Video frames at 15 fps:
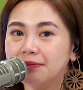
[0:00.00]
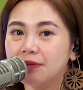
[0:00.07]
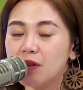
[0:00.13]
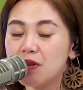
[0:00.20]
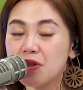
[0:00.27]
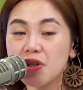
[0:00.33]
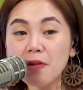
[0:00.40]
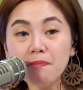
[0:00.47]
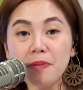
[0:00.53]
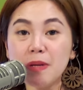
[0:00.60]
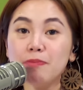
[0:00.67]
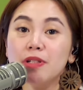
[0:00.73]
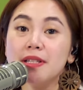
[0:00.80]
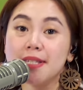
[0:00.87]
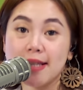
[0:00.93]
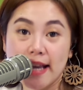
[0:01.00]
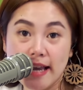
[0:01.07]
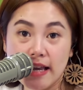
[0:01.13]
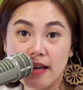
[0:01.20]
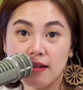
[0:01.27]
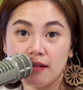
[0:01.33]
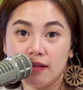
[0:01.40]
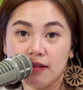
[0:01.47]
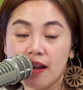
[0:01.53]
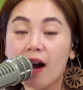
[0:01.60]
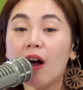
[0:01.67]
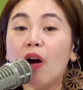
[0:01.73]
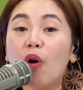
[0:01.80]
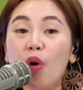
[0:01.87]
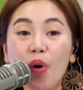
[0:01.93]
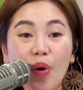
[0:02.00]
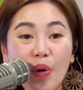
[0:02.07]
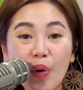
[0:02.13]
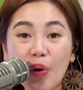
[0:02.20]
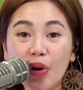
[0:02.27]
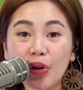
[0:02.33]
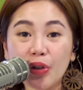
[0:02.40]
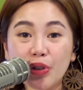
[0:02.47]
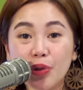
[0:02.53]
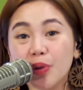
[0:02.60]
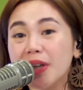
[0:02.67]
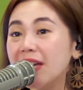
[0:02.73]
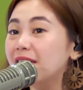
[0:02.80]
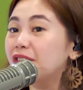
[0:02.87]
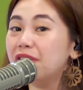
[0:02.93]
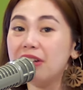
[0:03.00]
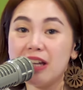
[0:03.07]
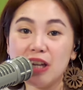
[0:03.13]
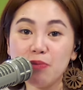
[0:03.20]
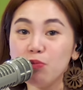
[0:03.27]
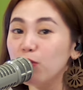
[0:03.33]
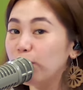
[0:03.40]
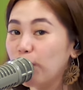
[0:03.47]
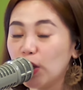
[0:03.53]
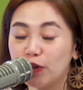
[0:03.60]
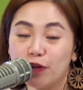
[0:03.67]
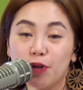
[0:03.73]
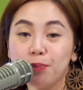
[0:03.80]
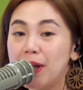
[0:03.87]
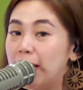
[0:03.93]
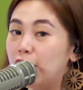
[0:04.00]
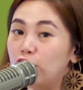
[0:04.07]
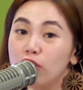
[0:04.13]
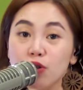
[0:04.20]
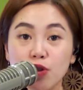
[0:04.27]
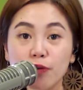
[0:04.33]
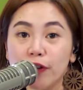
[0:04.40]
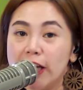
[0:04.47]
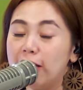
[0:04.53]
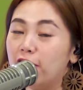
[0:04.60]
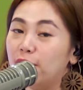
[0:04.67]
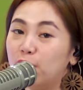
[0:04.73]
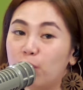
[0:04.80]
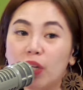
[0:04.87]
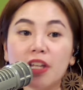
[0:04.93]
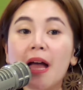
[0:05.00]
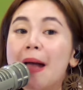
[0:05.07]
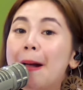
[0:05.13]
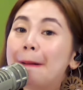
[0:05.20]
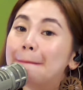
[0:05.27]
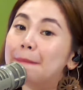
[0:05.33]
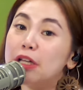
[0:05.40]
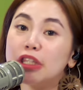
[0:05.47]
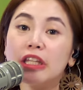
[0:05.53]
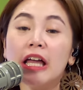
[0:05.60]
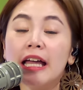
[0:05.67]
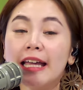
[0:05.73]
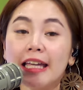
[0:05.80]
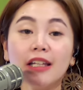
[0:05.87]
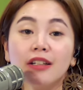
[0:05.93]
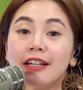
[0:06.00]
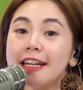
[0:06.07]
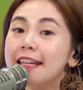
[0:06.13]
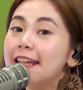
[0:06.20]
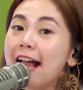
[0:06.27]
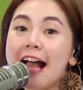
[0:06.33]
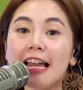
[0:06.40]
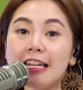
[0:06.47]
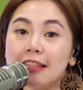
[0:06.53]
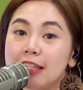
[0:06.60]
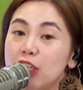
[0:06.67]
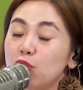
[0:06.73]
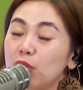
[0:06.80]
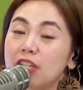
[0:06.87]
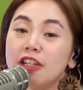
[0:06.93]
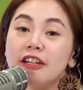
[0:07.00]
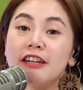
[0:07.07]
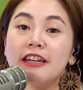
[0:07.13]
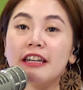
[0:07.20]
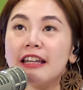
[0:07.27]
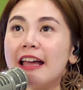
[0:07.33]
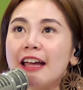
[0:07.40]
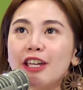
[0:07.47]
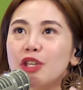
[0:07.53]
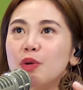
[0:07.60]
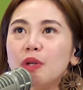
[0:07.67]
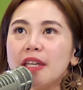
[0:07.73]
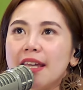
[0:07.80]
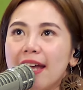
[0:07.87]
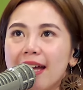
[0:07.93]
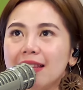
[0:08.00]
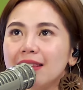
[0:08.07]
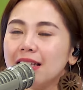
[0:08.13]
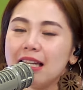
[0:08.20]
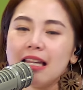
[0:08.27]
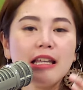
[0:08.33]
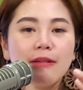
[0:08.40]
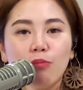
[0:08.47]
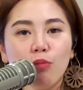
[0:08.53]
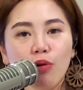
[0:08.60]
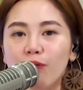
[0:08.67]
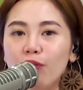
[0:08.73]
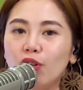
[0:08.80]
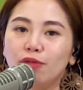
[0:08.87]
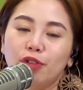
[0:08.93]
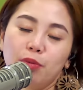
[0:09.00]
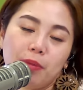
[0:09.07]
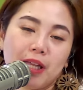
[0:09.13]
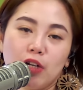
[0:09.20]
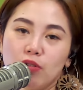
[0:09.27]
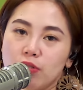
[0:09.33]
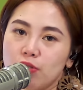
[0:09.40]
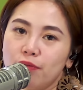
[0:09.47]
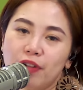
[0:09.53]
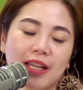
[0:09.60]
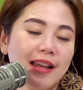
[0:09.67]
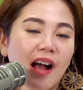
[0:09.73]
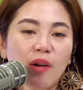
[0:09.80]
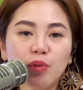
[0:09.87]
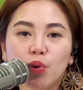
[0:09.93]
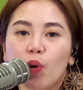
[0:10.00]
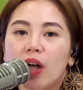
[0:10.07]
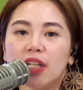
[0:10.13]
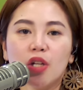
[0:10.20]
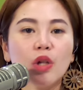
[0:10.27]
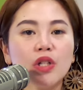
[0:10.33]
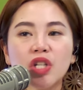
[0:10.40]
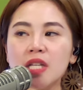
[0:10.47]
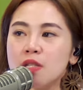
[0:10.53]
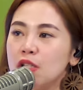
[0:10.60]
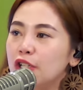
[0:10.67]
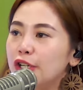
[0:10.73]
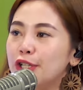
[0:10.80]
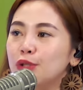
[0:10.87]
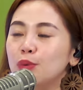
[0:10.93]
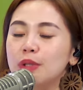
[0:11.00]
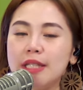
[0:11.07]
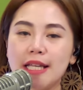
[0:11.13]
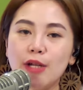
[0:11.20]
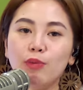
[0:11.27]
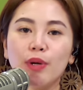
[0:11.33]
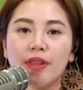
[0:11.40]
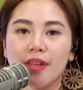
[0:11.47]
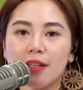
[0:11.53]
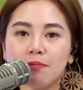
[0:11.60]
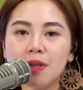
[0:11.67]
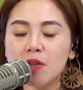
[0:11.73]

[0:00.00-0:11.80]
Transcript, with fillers: Because some people say na, oo, you can really move on from a loss of a loved one. But in reality, can, you can't really move on from a loss of a loved one. You'll just learn to deal with it.